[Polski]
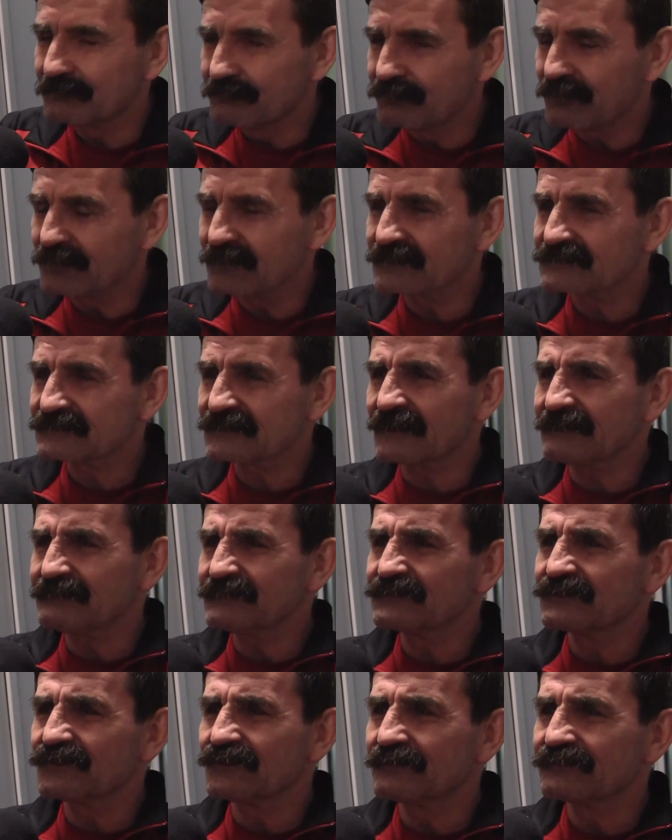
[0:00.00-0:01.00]
Polaczkami
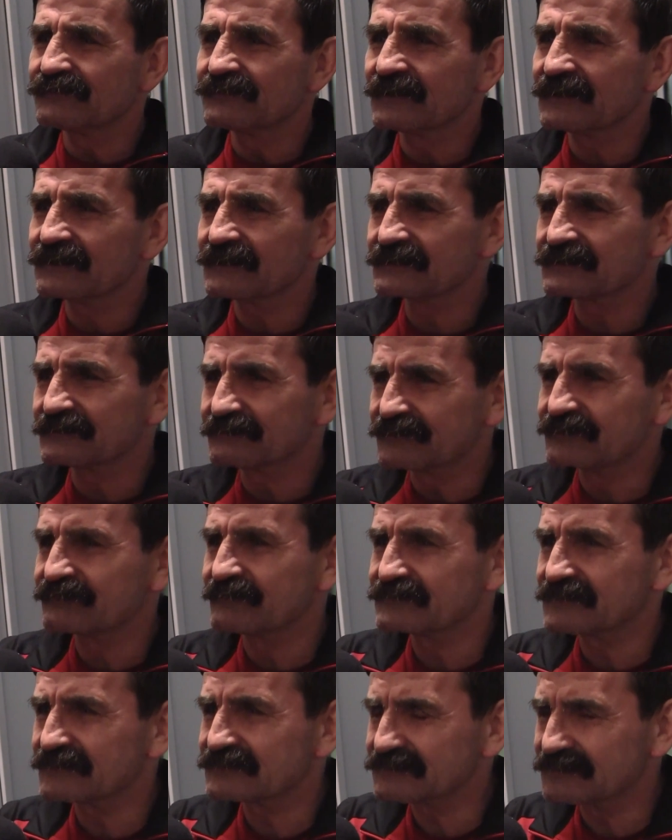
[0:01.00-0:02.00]
do obijania, żebyśmy
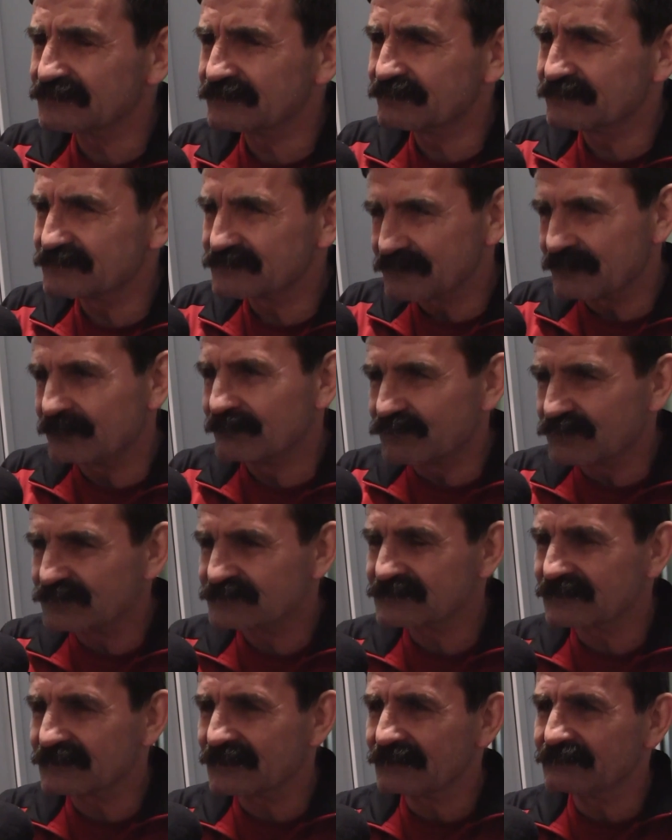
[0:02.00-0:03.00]
zaczęli być
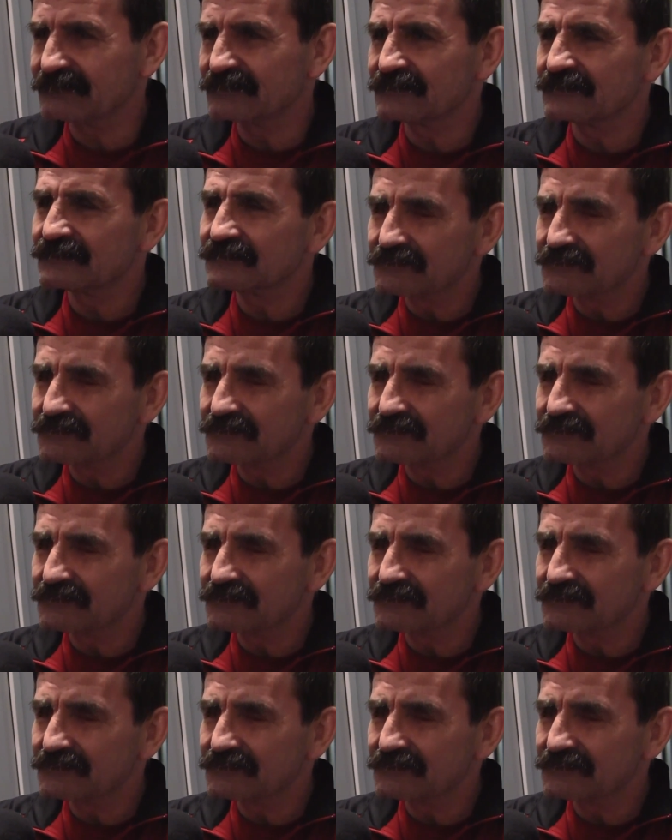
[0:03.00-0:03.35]
bokserami,